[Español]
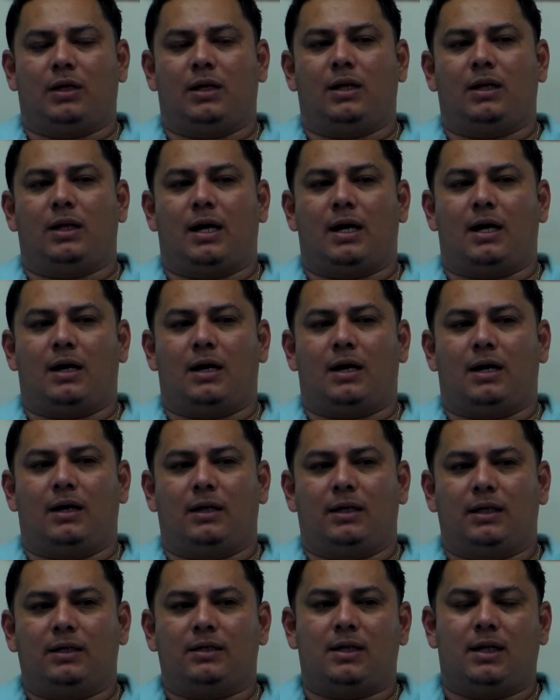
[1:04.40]
en la
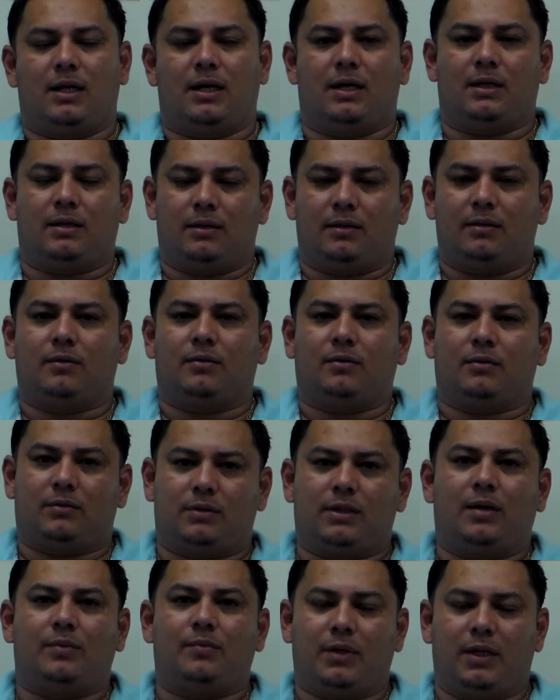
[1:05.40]
isla
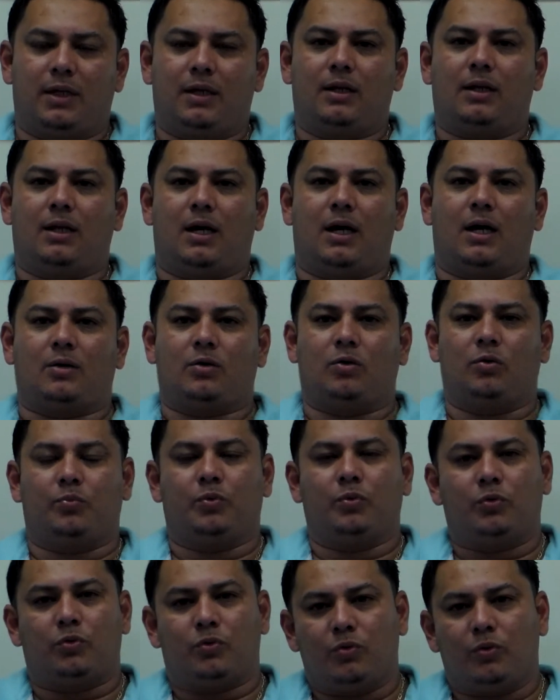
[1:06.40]
también la
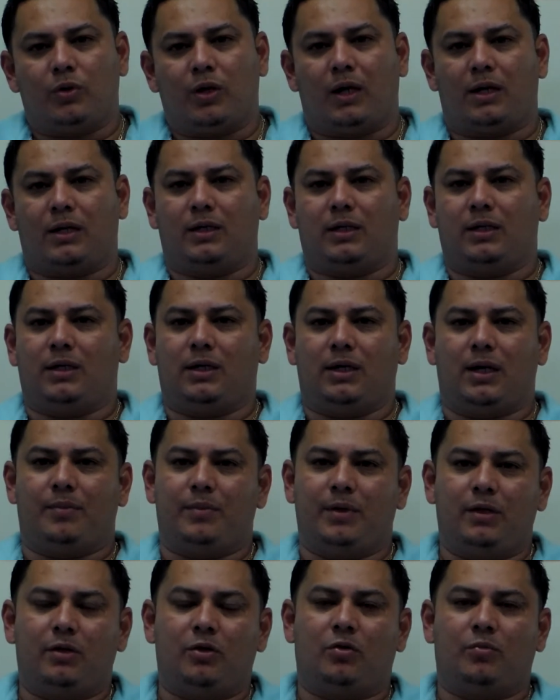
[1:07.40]
acupuntura y a
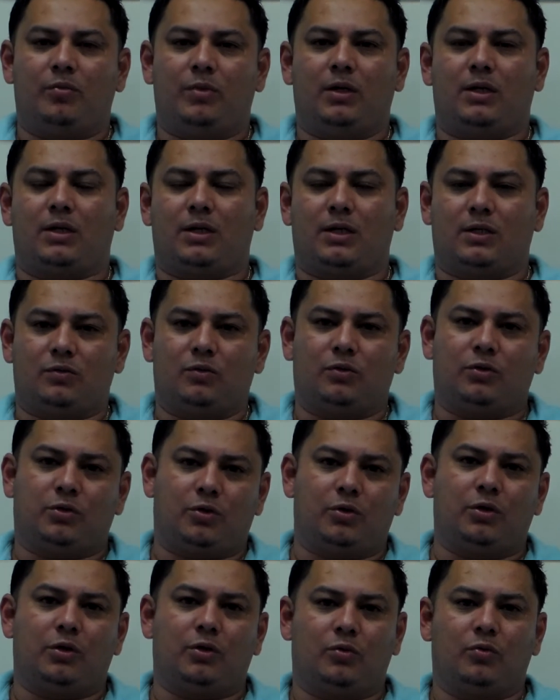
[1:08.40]
mí no me
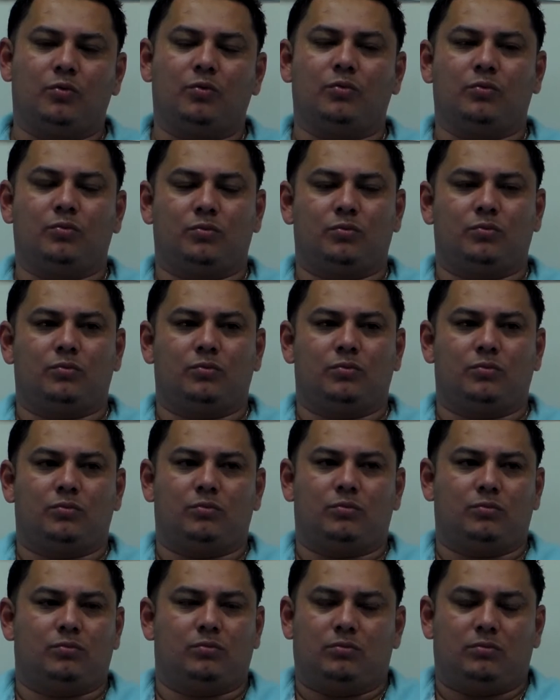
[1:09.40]
resultó ningún
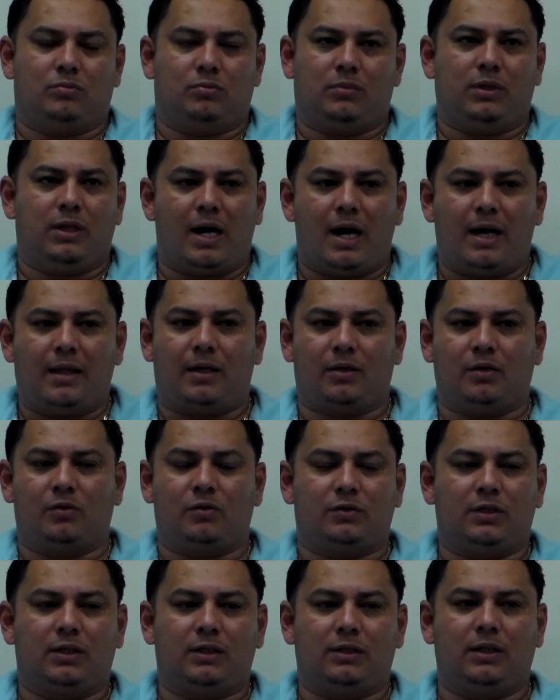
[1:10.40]
nada, yo
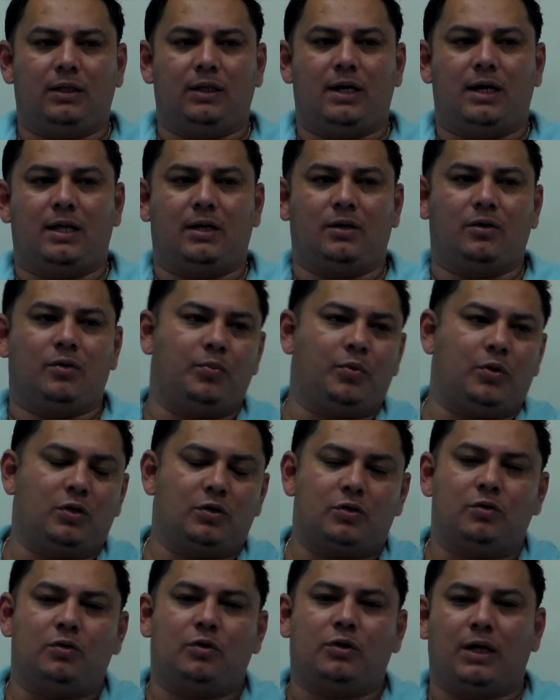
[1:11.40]
no sentí nada, yo por
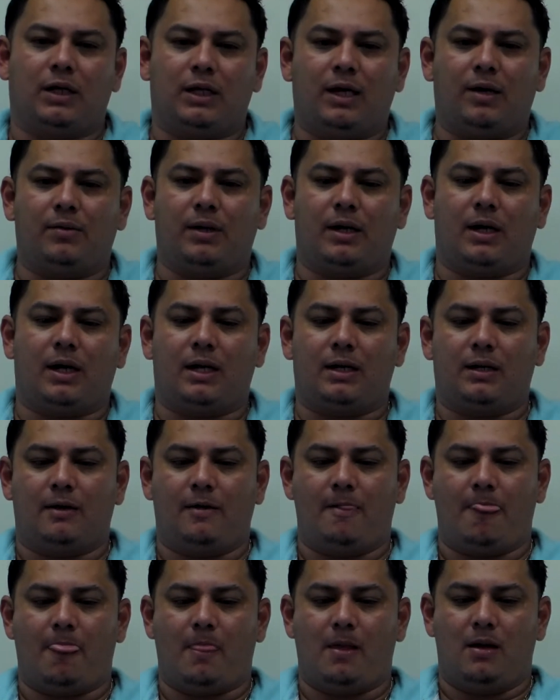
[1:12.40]
eso no quería viajar,
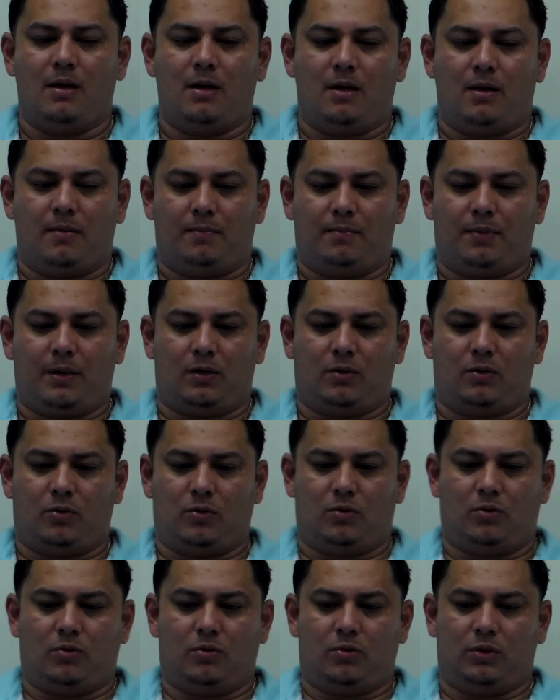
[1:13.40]

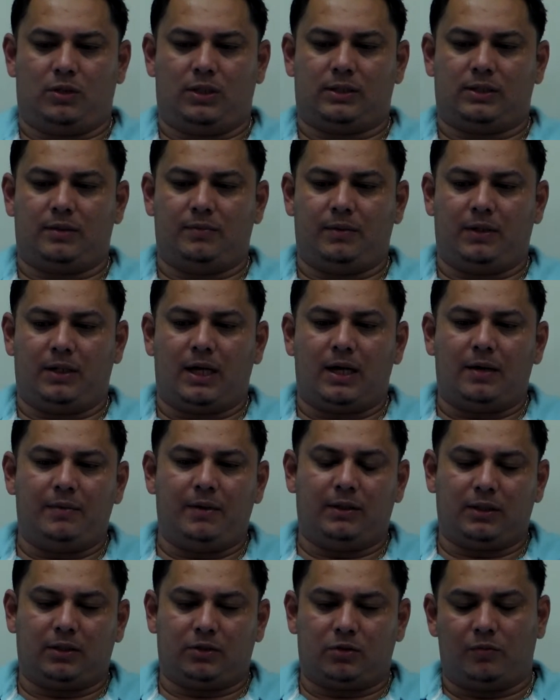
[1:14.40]
pero
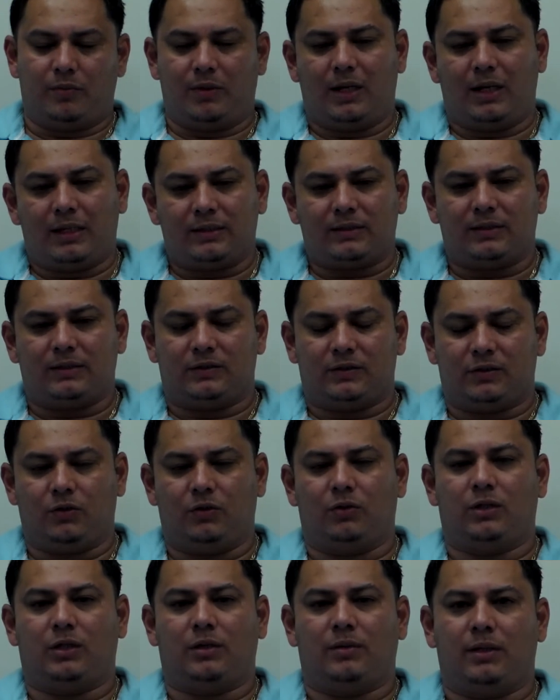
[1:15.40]
determinadamente tomé la
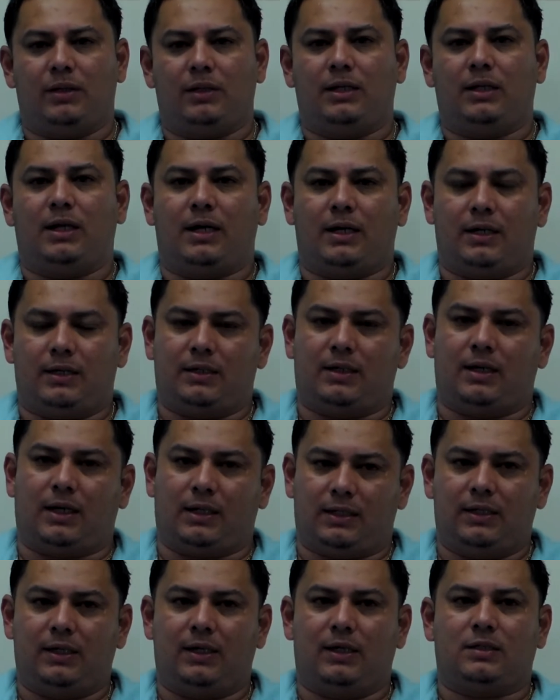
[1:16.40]
decisión de venir
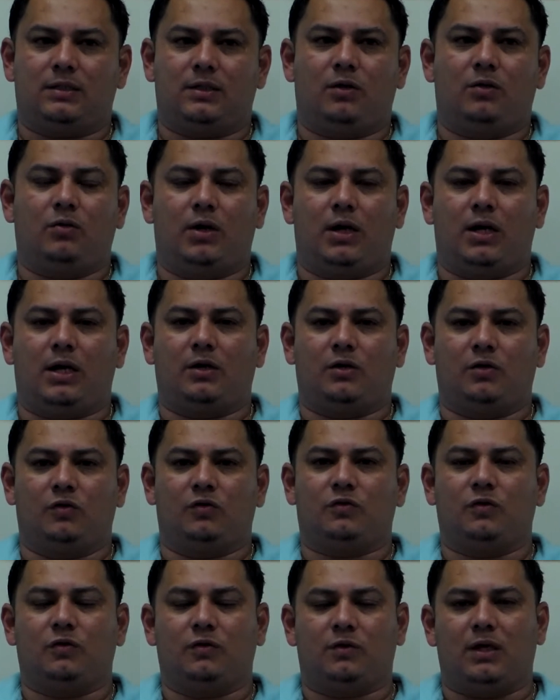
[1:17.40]
aquí a este lugar, a
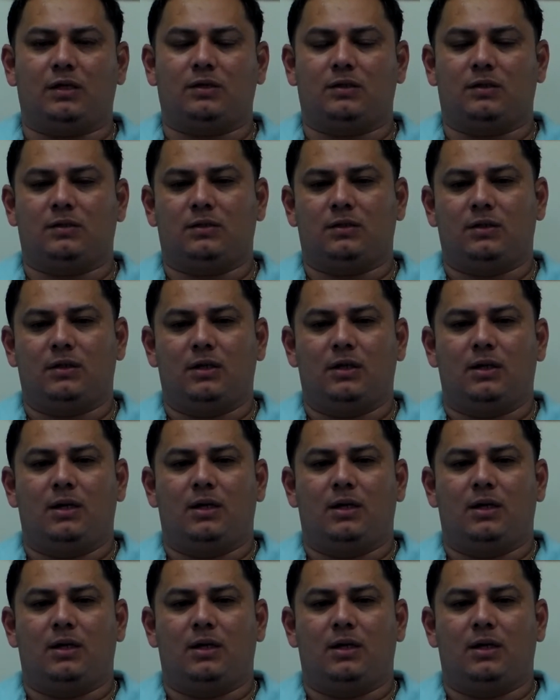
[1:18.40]
Houston, Texas,